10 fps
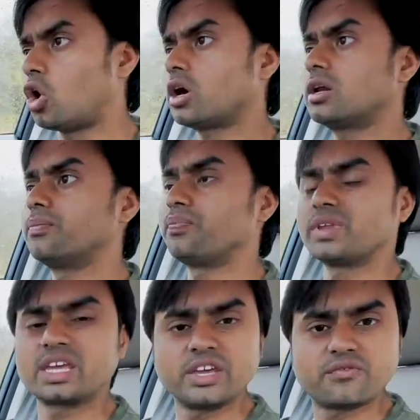और
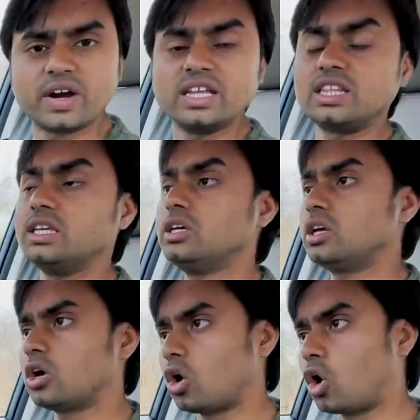किफ़ायती
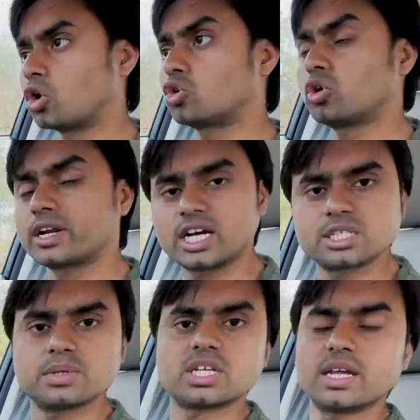ऑटो
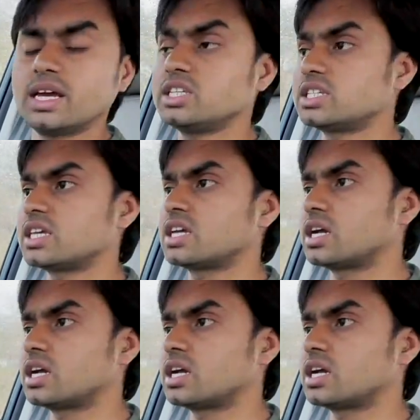ट्रांसमिशन है जिसे